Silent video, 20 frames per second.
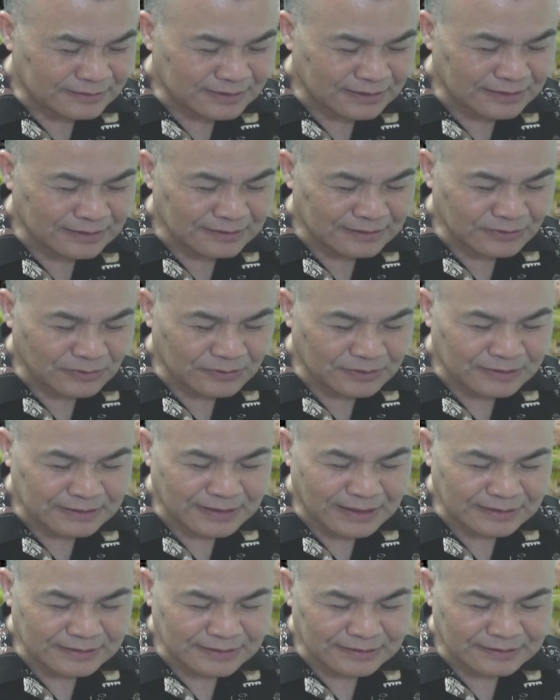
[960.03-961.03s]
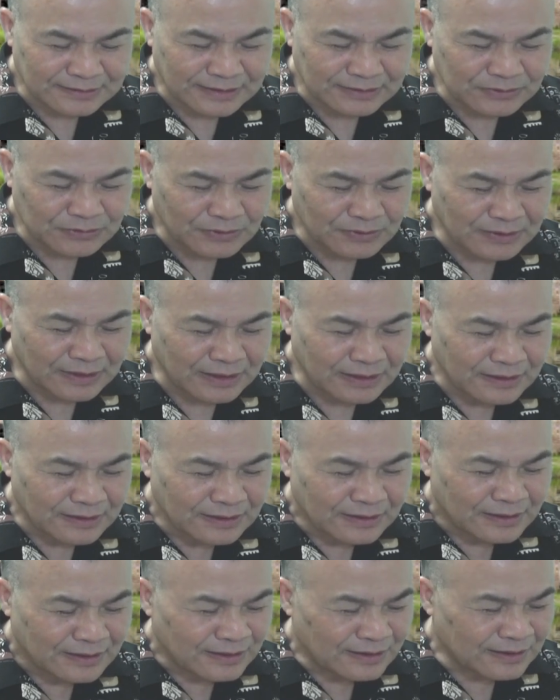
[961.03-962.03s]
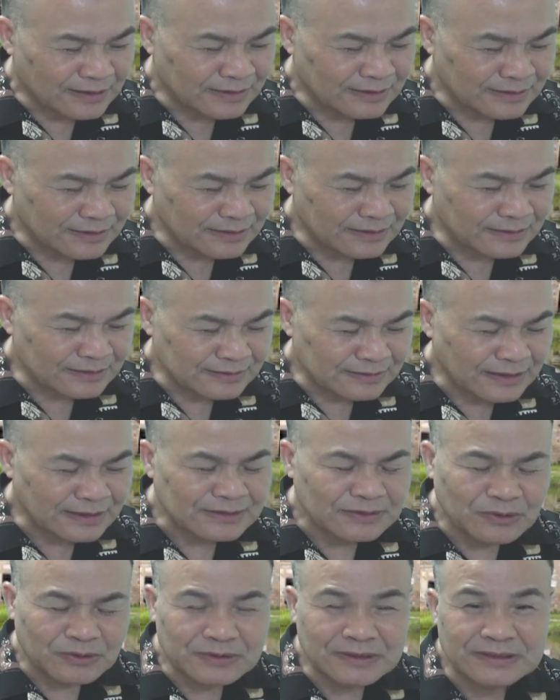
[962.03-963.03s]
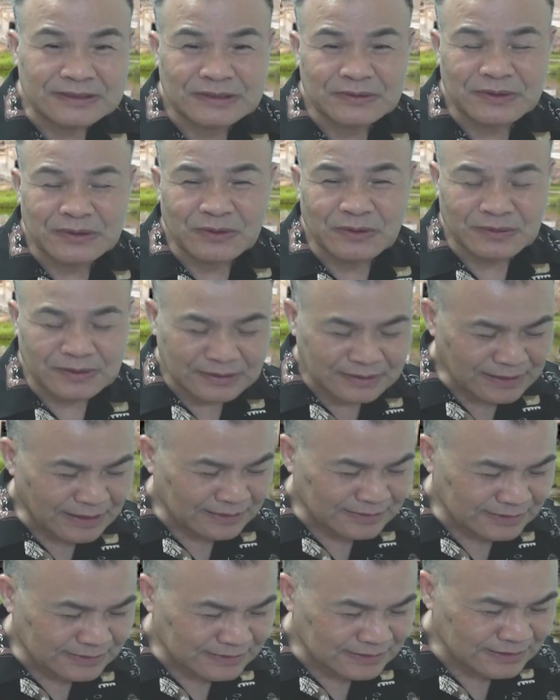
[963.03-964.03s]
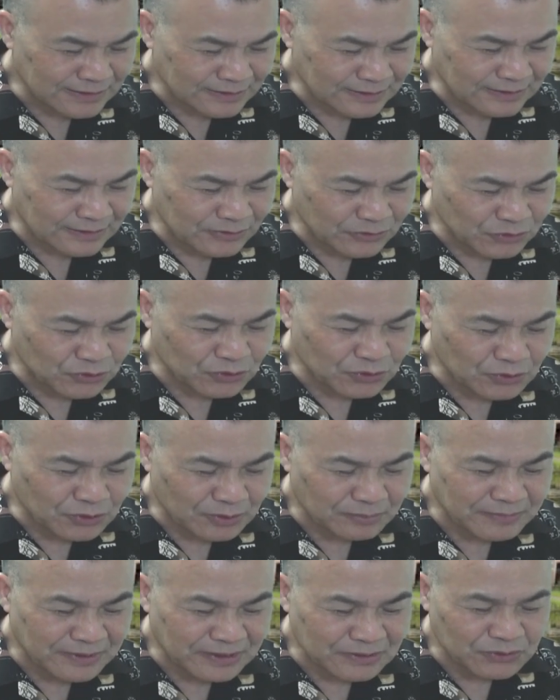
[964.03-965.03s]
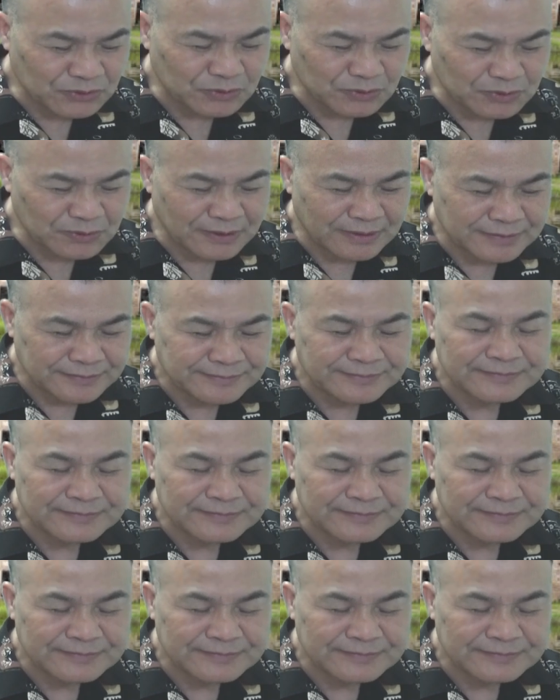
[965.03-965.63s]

这个永乐大典当中呢，呃，那有人认为永乐大典这一个李旭中命书啊，